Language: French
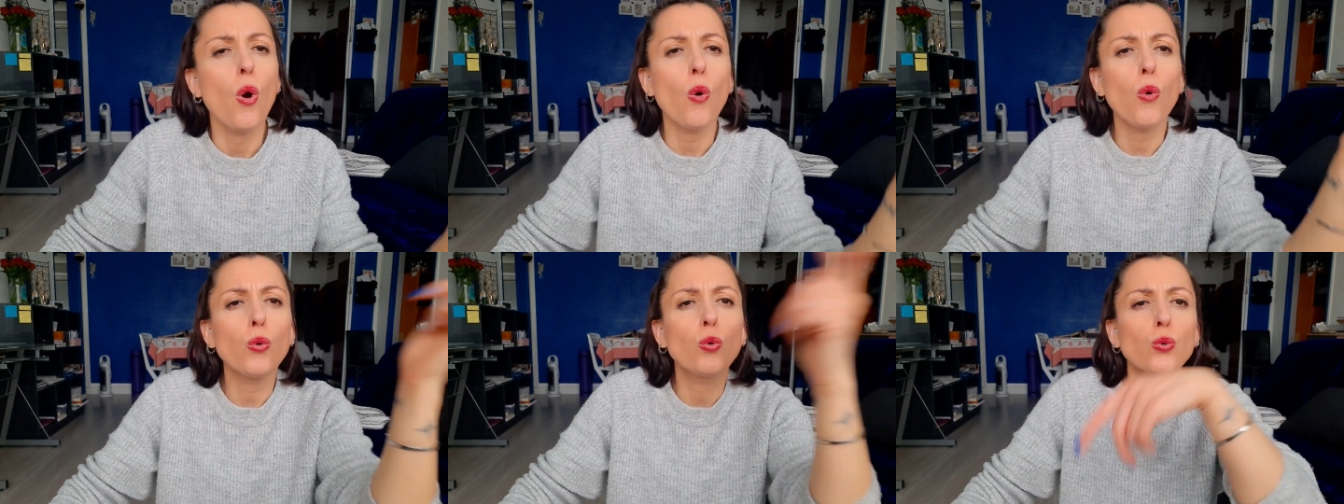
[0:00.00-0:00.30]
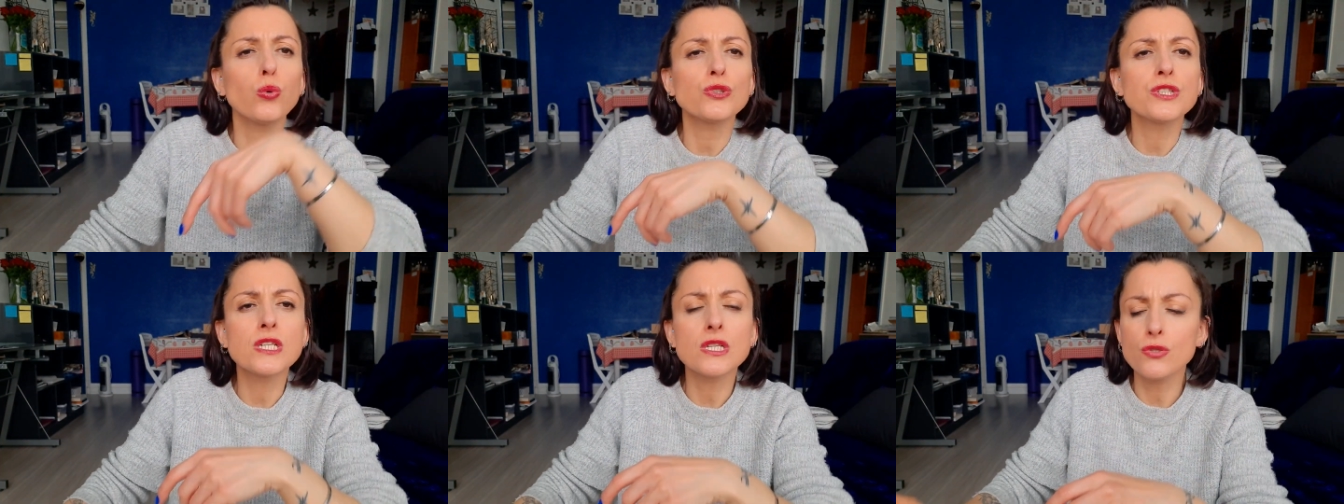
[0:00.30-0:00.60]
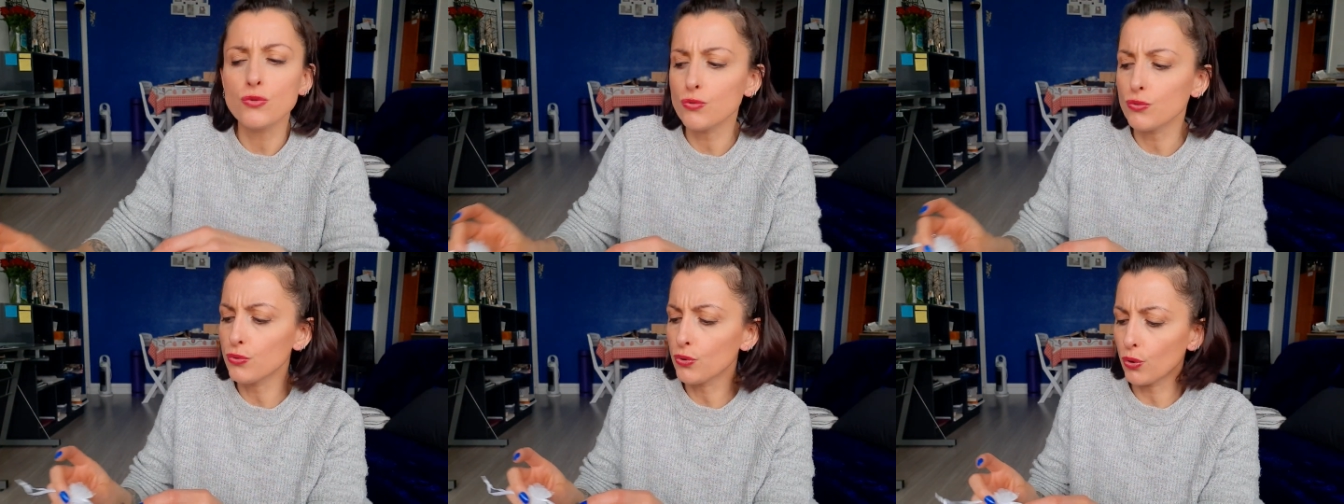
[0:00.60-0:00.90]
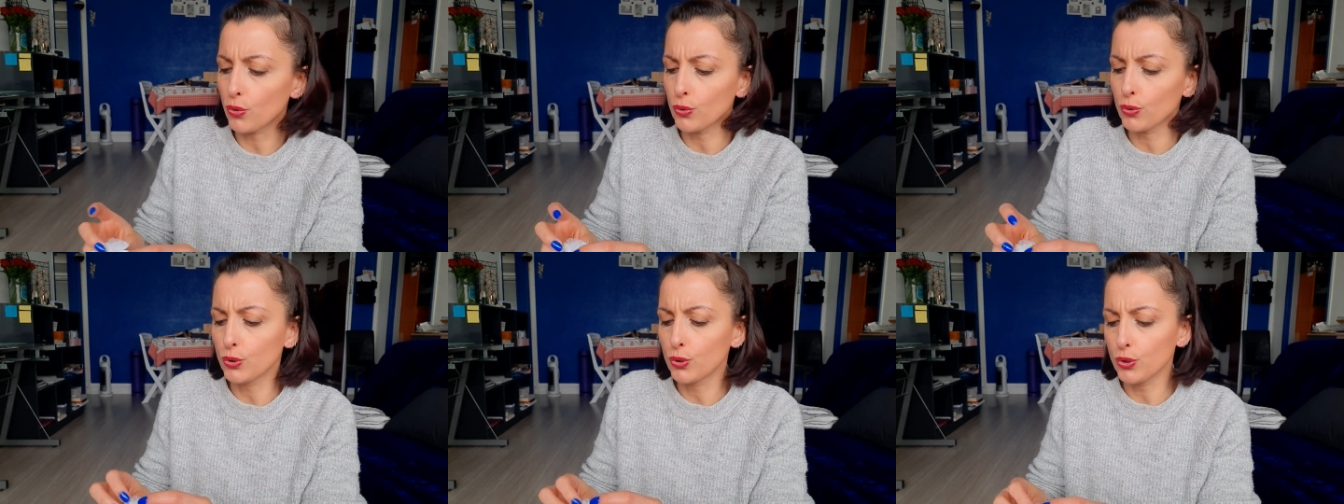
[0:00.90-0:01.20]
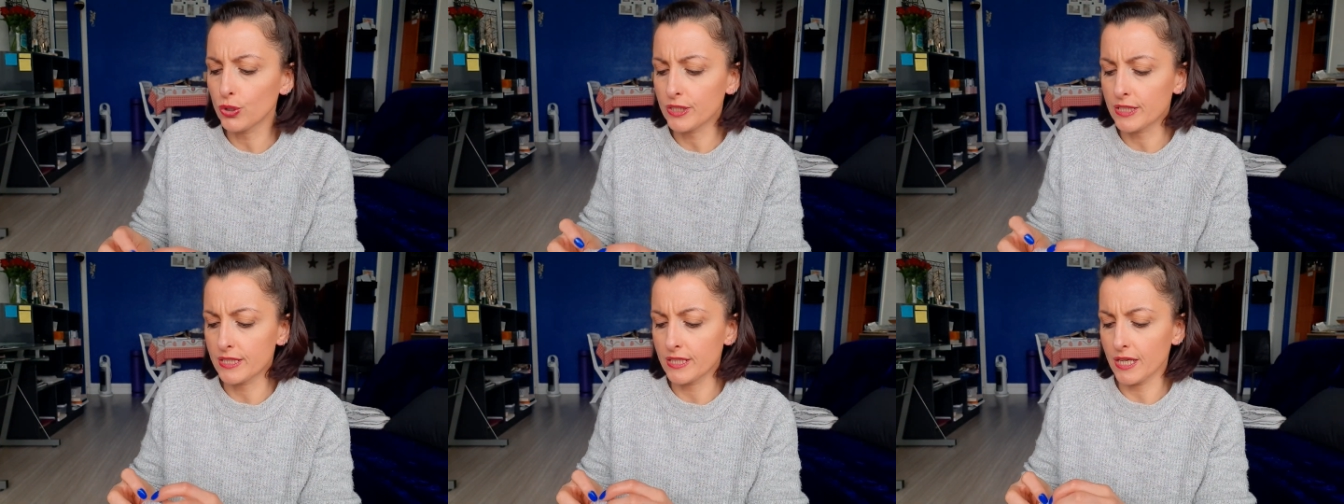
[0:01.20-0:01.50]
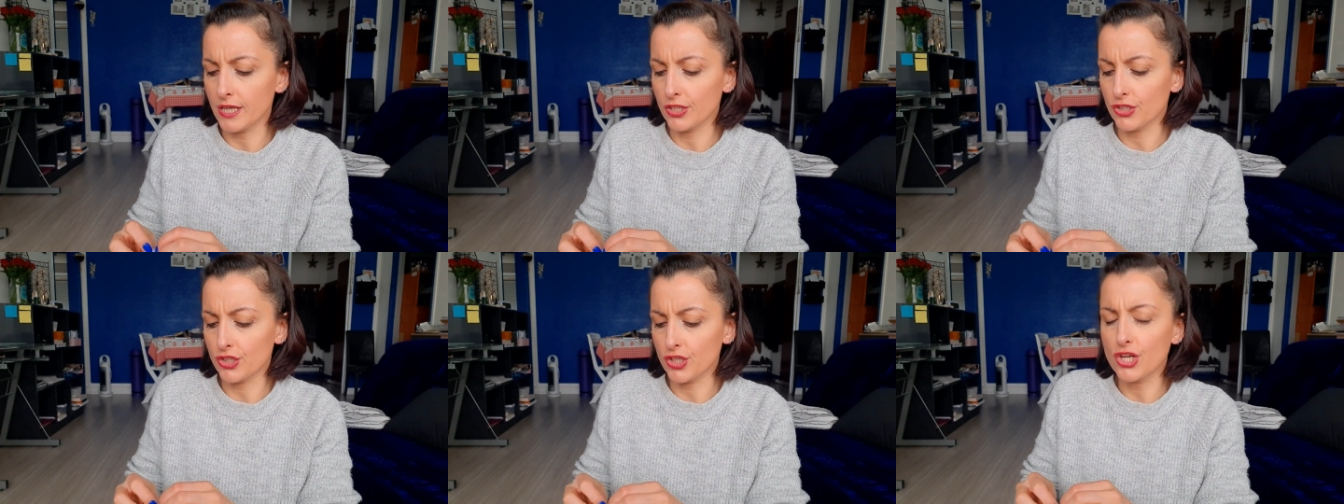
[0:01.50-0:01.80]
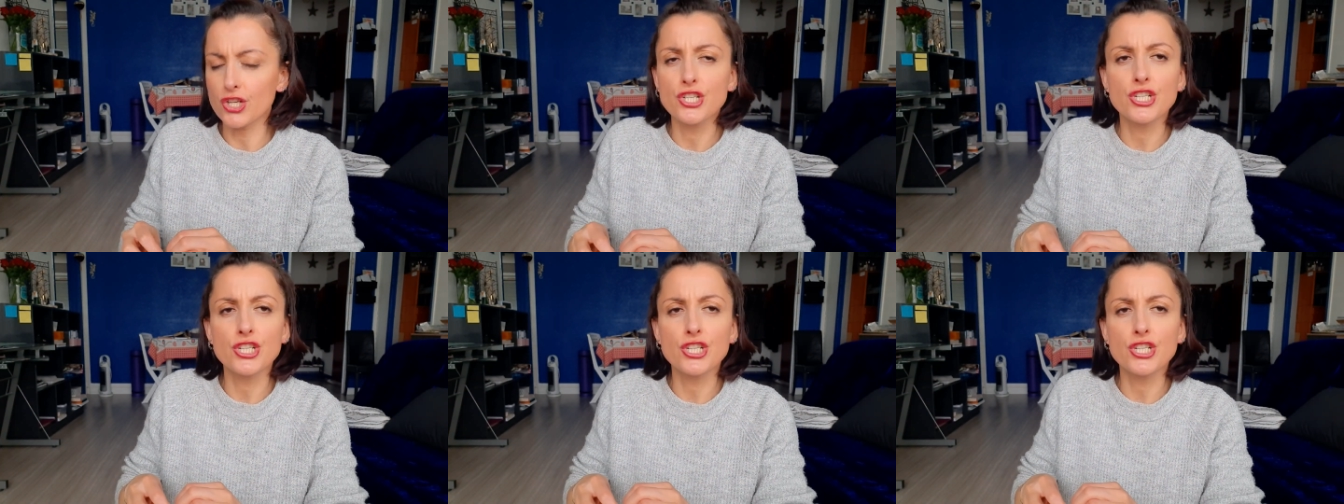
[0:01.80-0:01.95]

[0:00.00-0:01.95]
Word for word: On continue dans le coquillage.